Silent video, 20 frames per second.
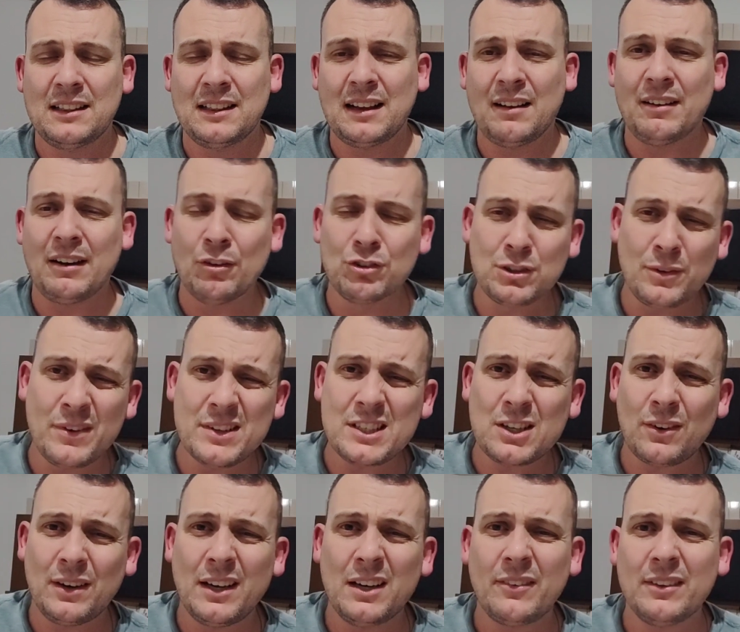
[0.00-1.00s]
A última vez
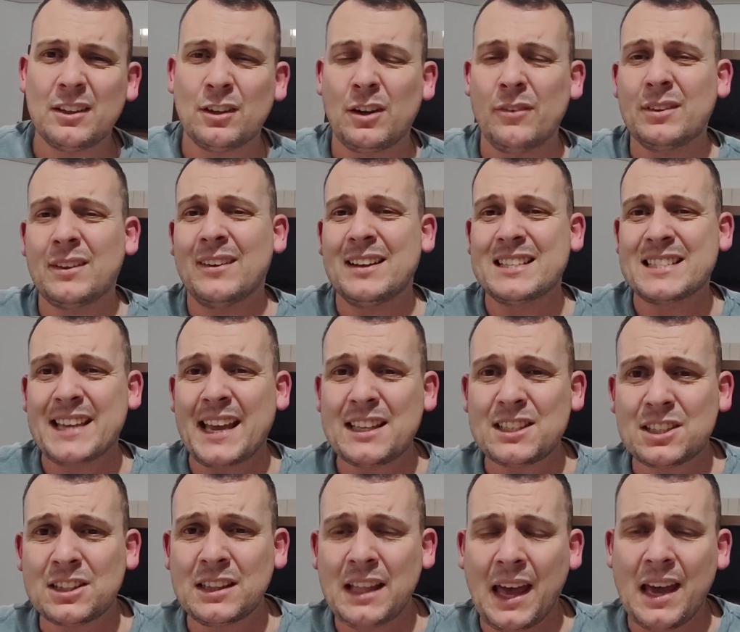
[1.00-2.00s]
que eu olhei, 99, estava
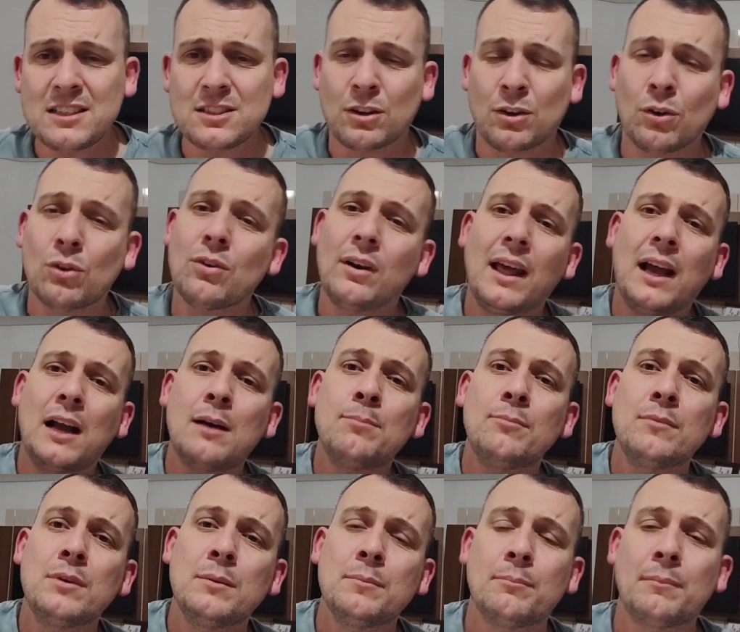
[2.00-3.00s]
7,10. Agora um colega
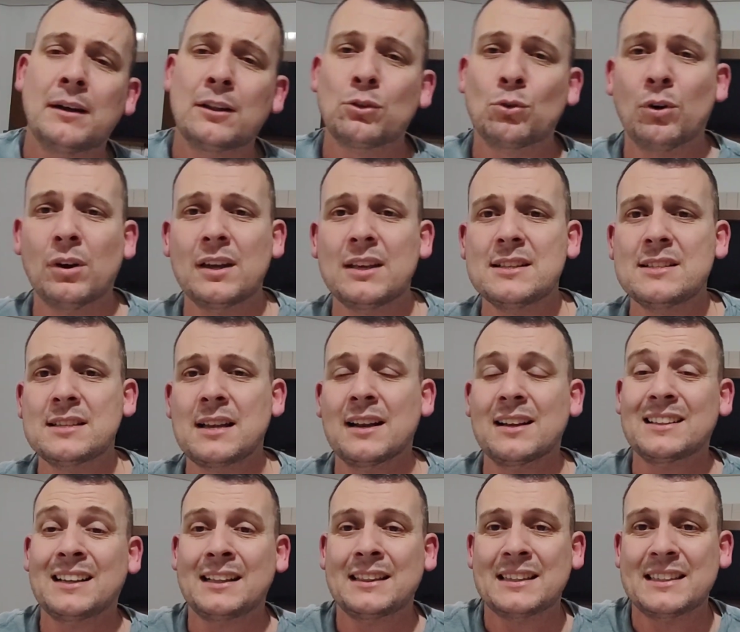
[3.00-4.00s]
me mandou aqui
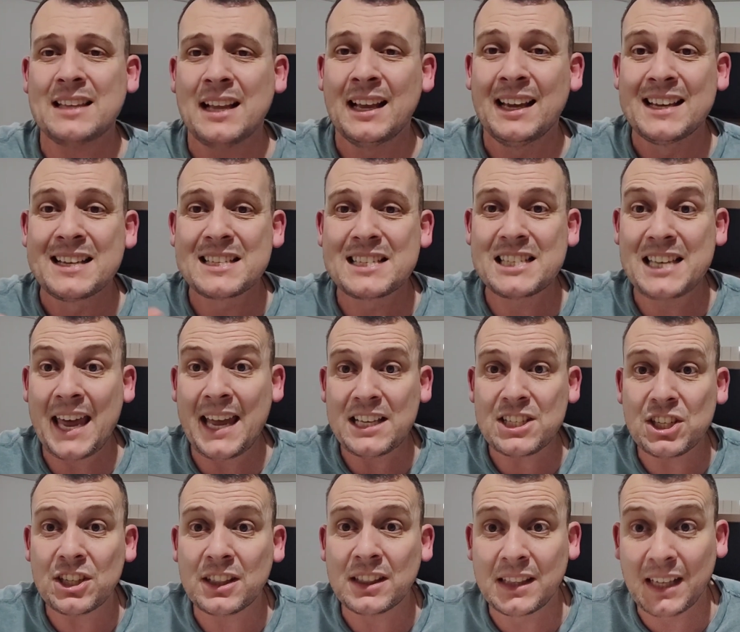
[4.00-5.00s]
dizendo que está
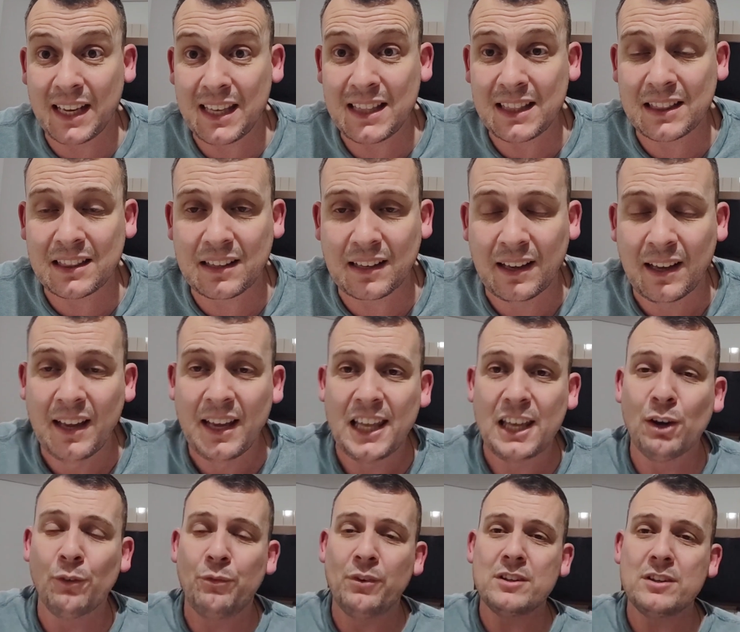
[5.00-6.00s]
7,30.
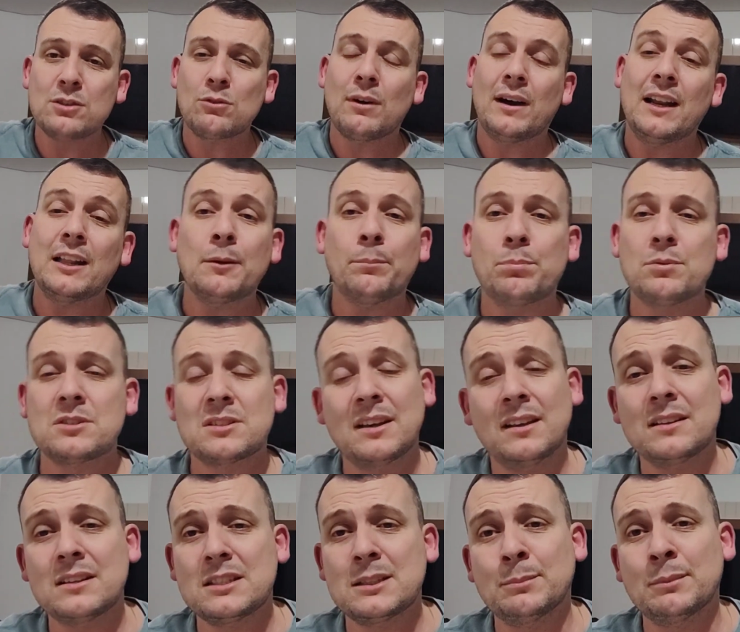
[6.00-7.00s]
Eu fiz
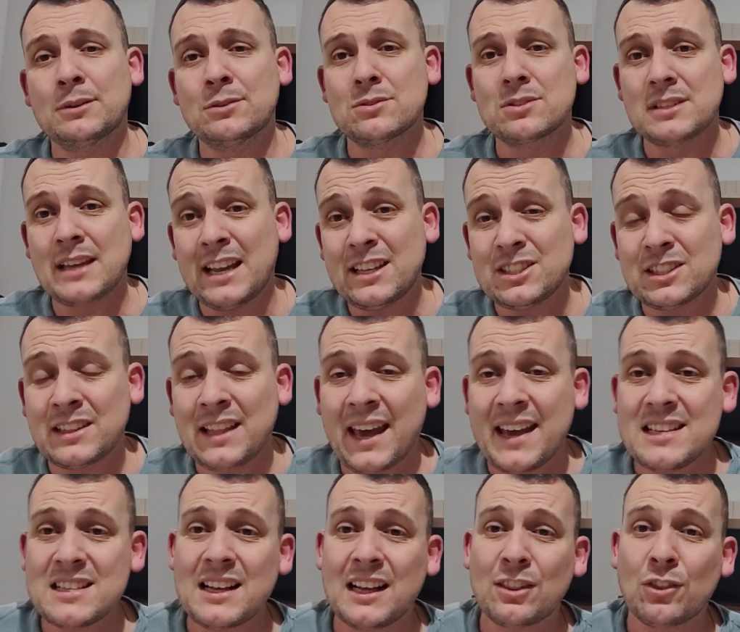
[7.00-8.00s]
40% em cima do
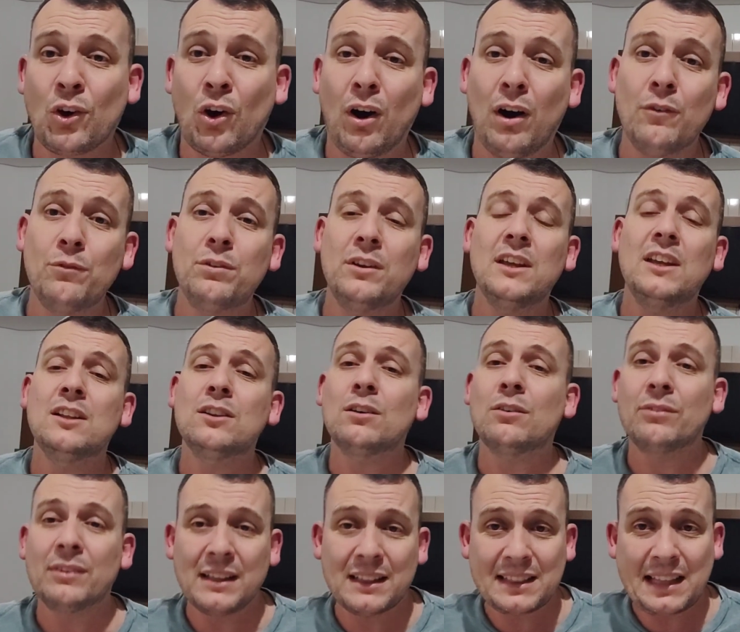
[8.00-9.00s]
7,10 da
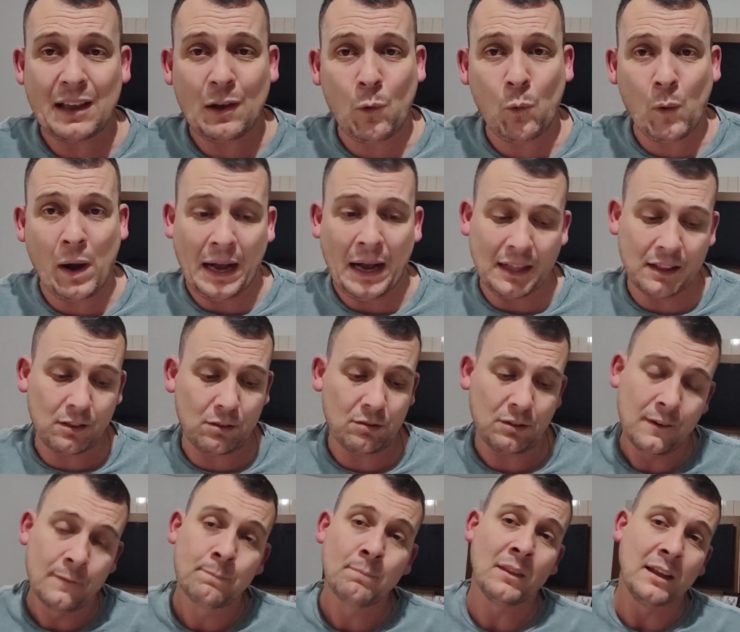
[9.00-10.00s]

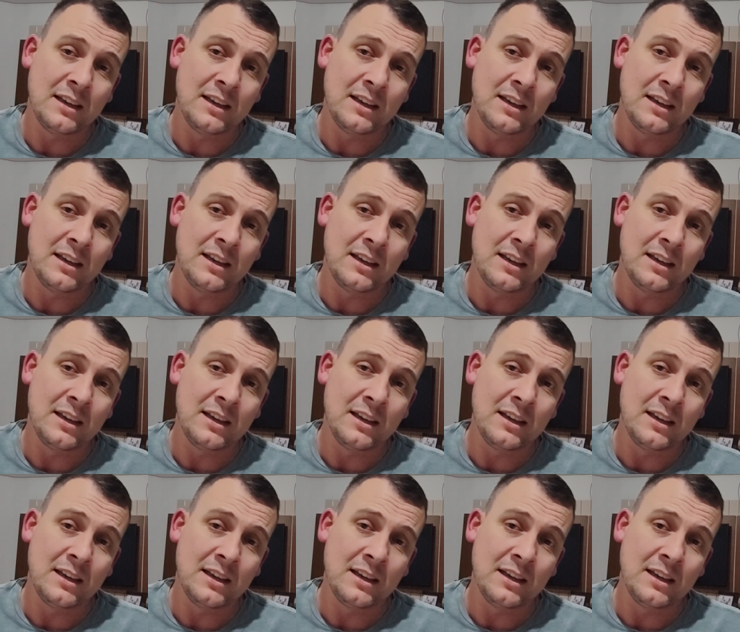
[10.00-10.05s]
9,94.